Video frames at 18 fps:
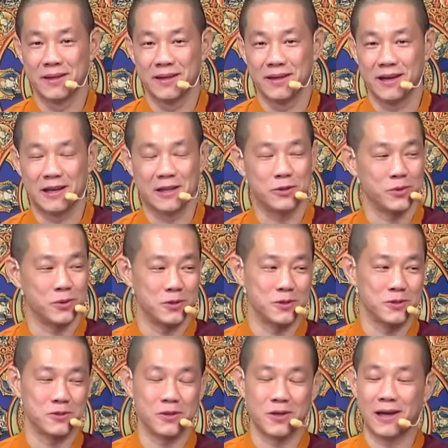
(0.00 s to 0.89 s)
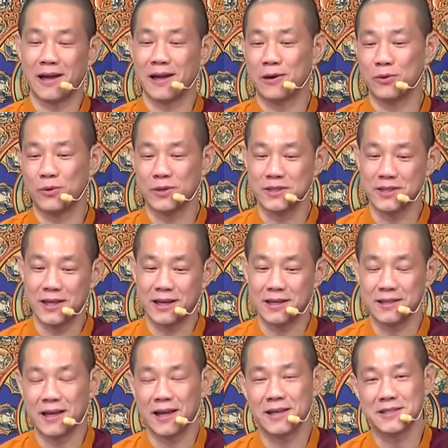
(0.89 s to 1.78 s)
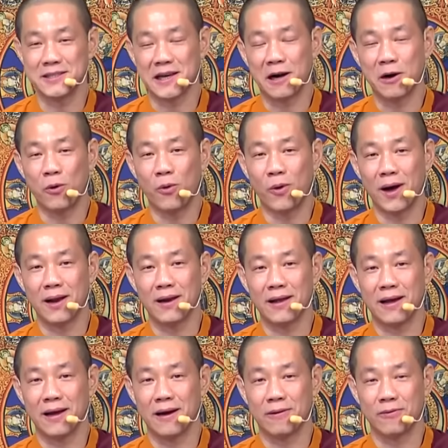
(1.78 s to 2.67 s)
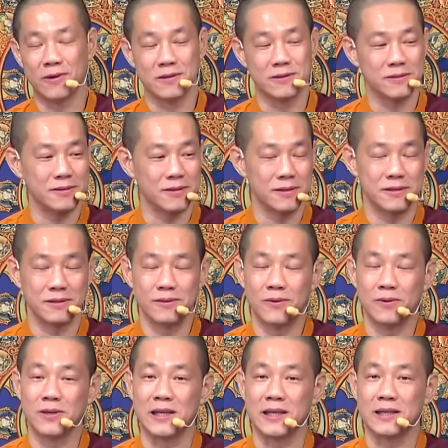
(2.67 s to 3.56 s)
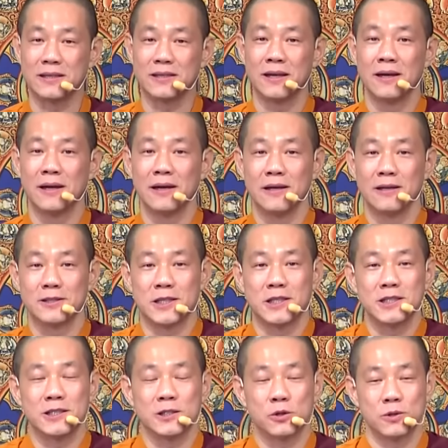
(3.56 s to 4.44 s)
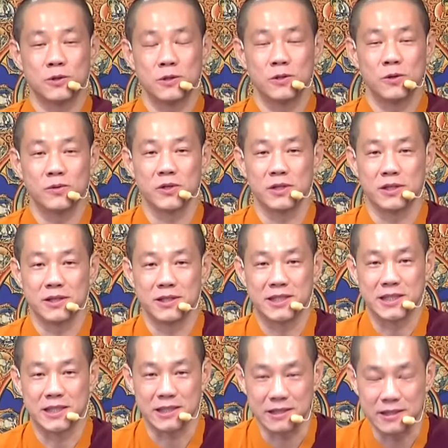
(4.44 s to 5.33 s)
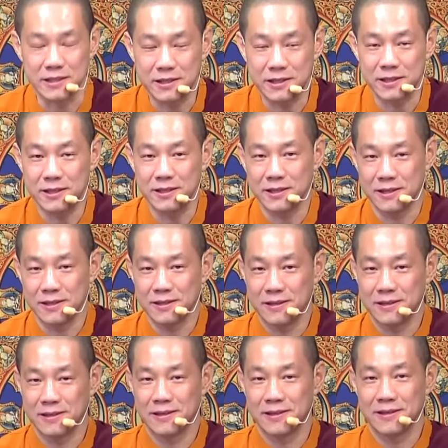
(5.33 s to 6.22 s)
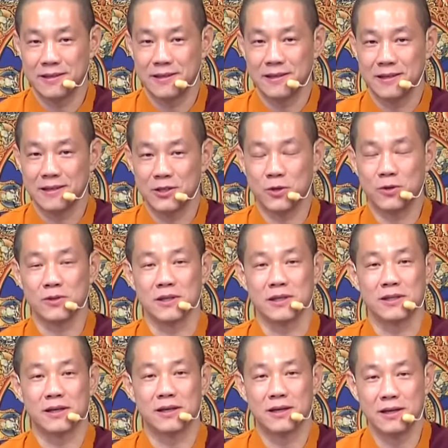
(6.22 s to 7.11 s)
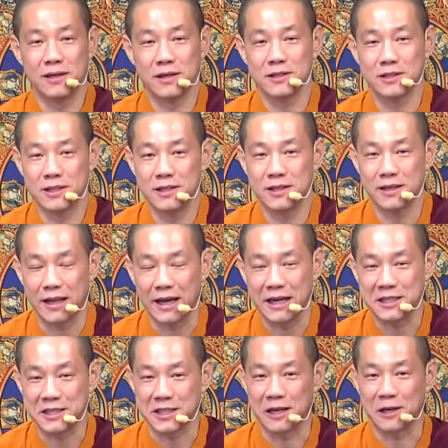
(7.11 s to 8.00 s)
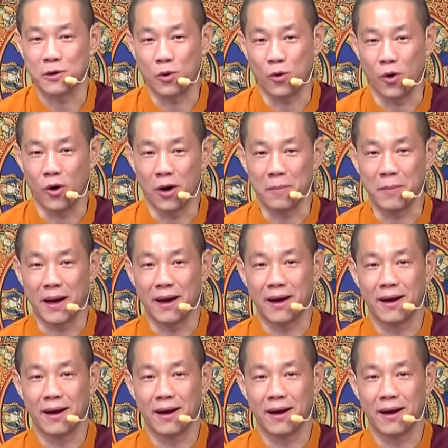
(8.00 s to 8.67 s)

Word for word: 很多人就说：“哎，我这样太僵化了啊！”我就是用你的，其实就是用你的习气，用你的个性来生活嘛。